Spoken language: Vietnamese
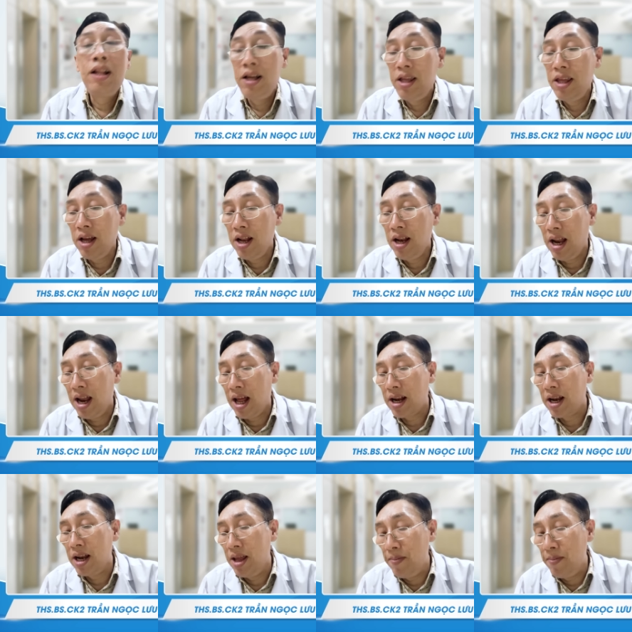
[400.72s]
Thứ nhất là
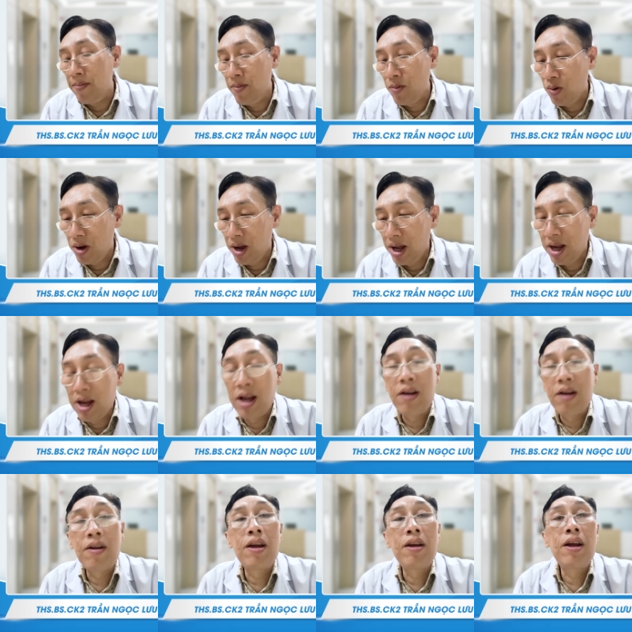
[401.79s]
đặc điểm của cái
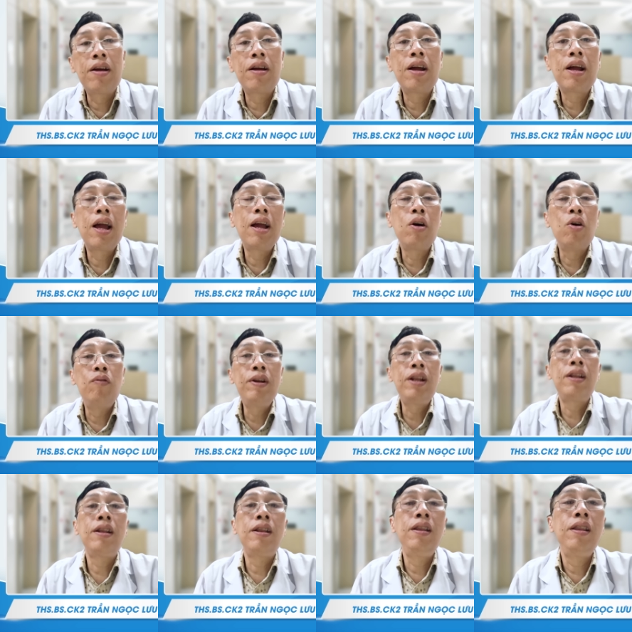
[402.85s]
cái cái cái, cái COVID,
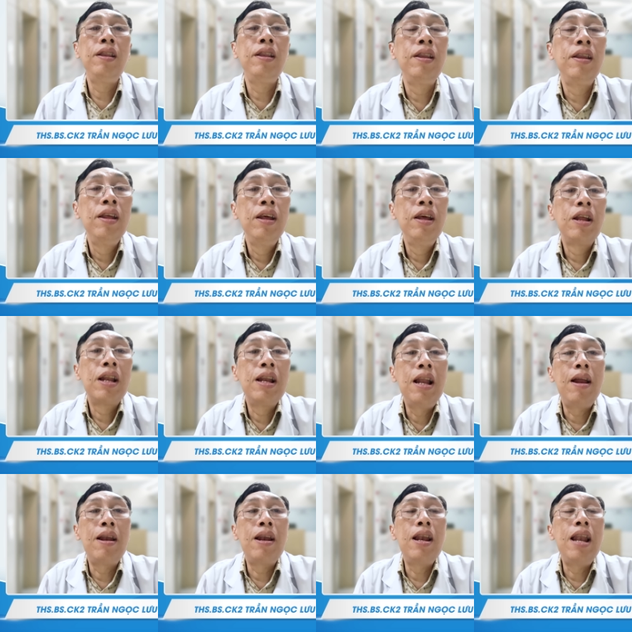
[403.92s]
Đ
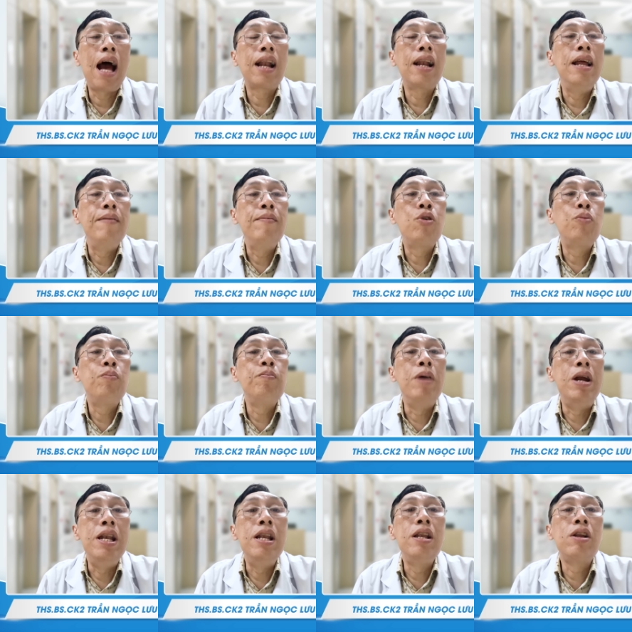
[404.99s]
đặc điểm của
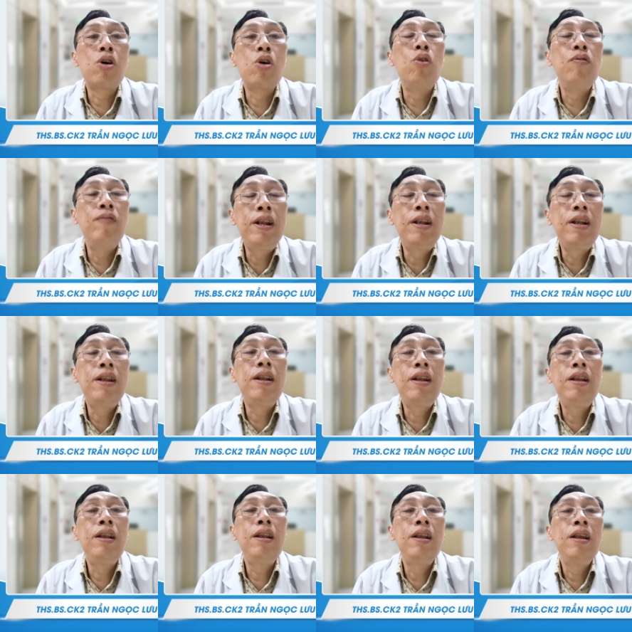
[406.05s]
bệnh COVID.
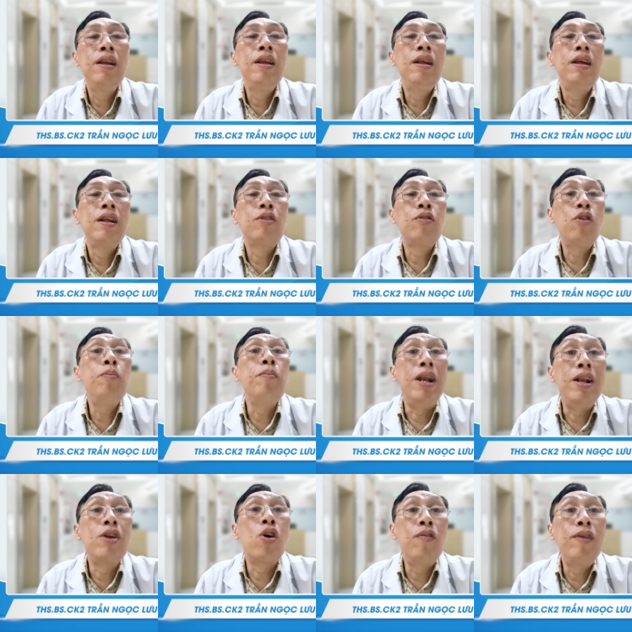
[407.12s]
Tôi nói
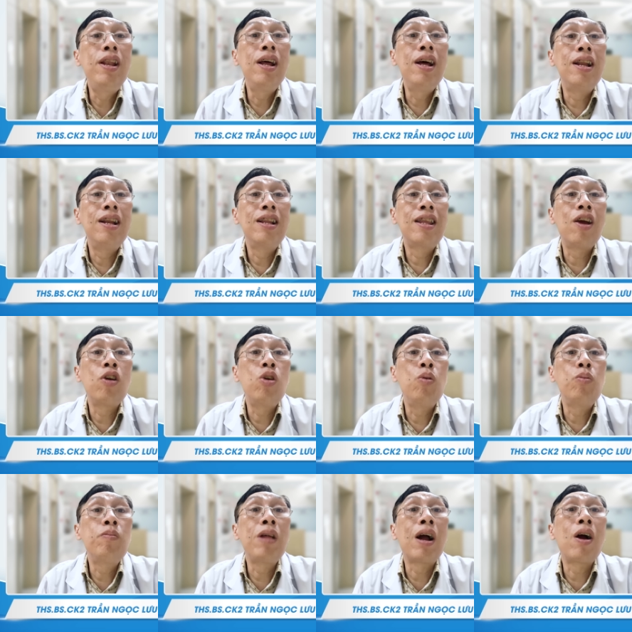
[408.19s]
bệnh COVID cho
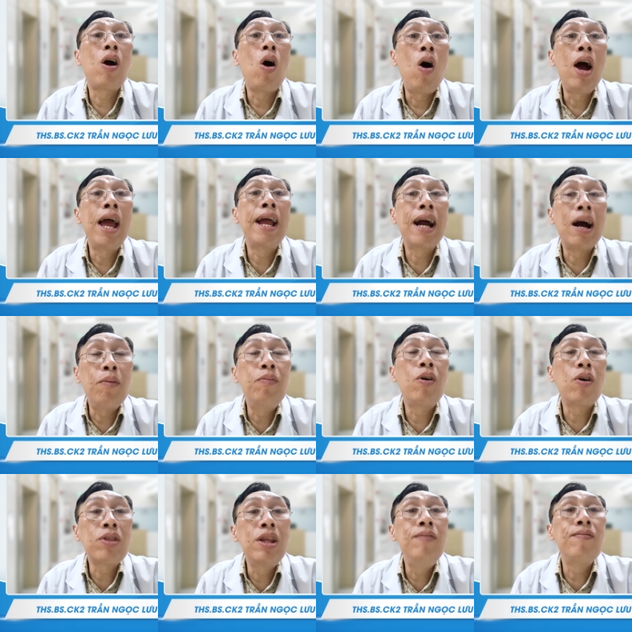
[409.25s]
dù Dạ, có hay không
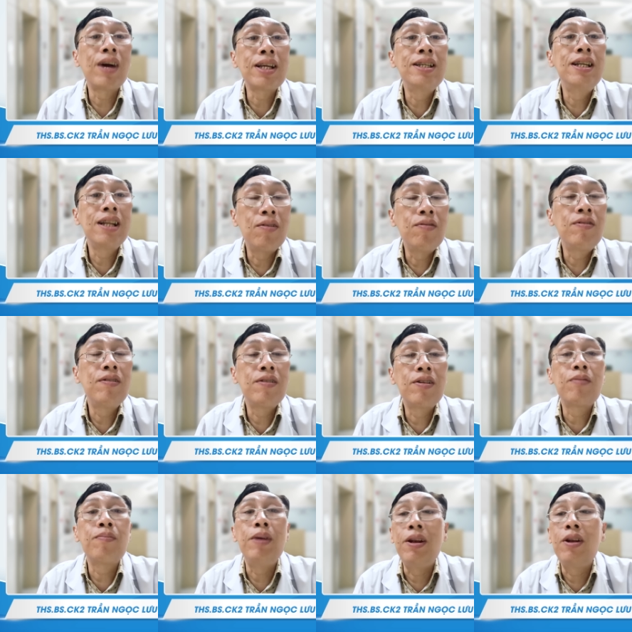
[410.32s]
có tiêm vaccine
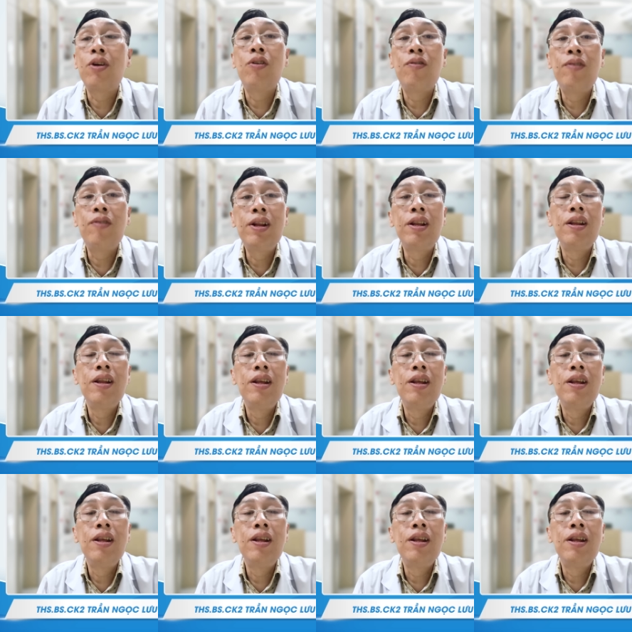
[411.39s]
không bệnh COVID